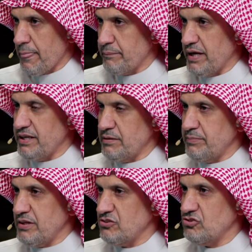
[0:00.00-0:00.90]
بان
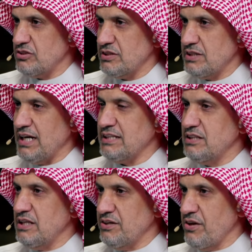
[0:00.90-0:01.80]
بريكس
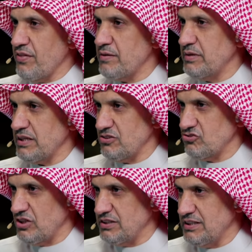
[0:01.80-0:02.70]
تحدي للنظام
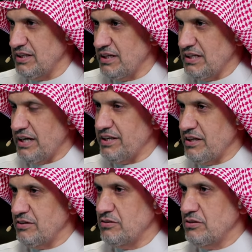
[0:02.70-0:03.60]
الاقتصادي وهي
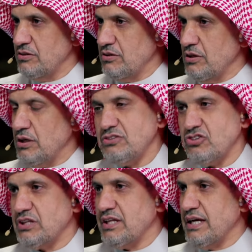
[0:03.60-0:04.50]
ليست كذلك
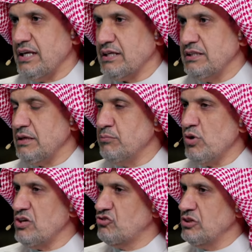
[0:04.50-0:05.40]
ليست كذلك هي يعني
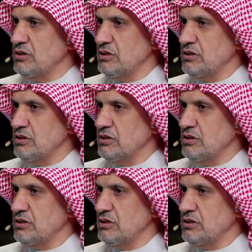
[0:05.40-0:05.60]
موازية محاولة